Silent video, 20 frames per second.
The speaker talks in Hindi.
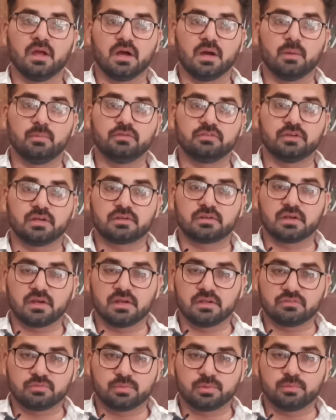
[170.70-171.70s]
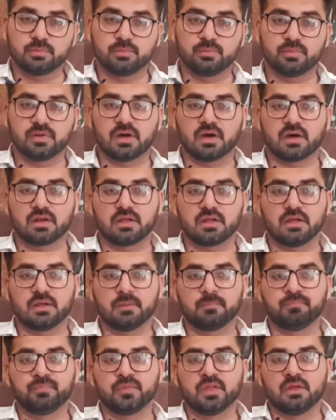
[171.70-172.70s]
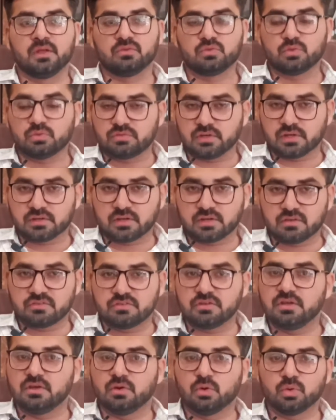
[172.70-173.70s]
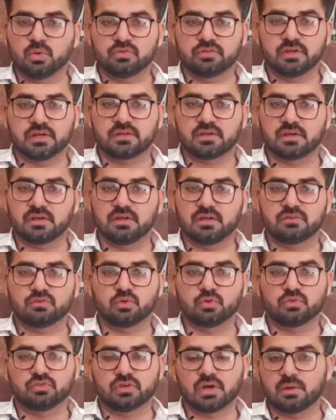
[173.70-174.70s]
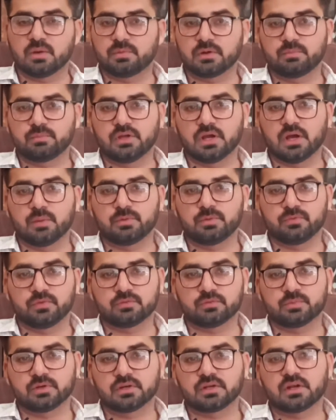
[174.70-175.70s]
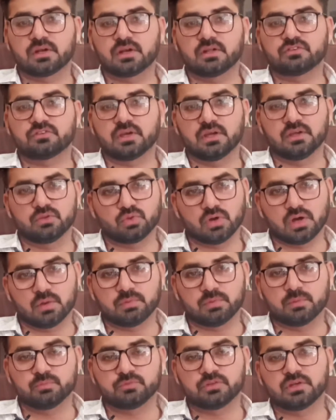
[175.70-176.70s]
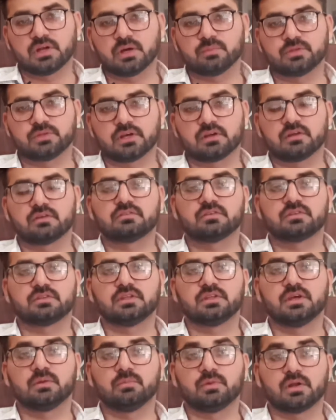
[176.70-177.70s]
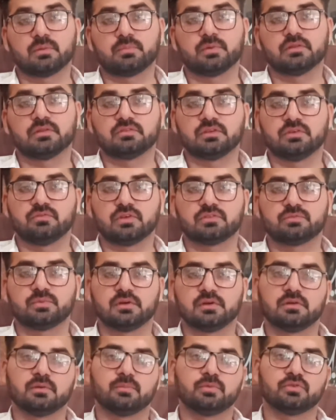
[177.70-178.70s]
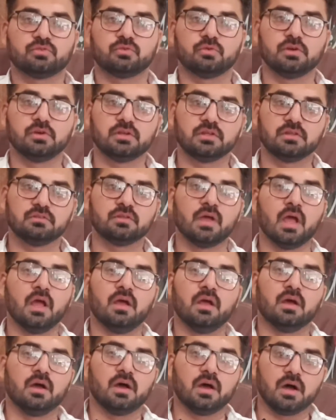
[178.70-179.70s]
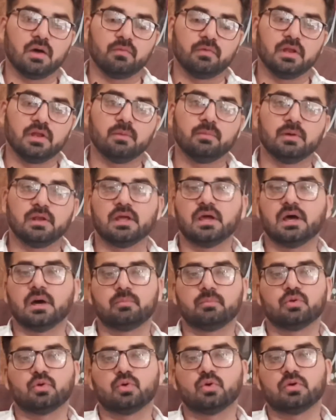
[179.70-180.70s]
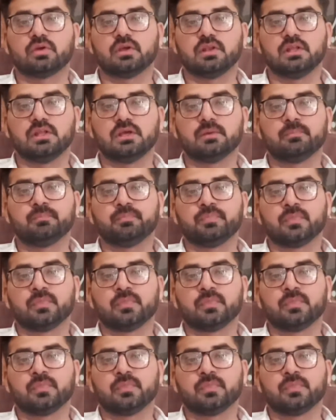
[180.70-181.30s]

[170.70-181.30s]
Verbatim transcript: अभी सेक्टर एच पे भी बना रहे हैं तो सेक्टर जी हो सेक्टर एच हो जहाँ पर भी आप इन्वेस्टमेंट करना चाहें तो आप हमसे रबता कर सकते हैं हमारे पास इन्वेस्टमेंट अपॉर्चुनिटीज़ अवेलेबल हैं आप लोगों के लिए